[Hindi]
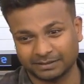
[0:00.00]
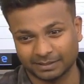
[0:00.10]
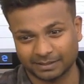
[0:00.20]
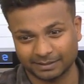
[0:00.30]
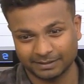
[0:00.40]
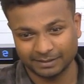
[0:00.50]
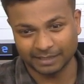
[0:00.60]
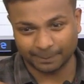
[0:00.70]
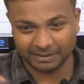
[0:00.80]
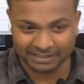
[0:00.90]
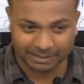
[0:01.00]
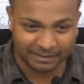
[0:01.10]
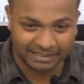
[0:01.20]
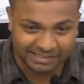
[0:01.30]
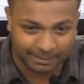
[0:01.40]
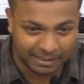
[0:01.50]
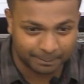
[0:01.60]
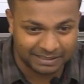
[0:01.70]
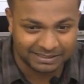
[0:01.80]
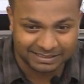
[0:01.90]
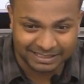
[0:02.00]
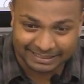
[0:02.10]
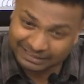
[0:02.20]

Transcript: कर रहे हैं अभी तक हमने किसके बारे में बात की थी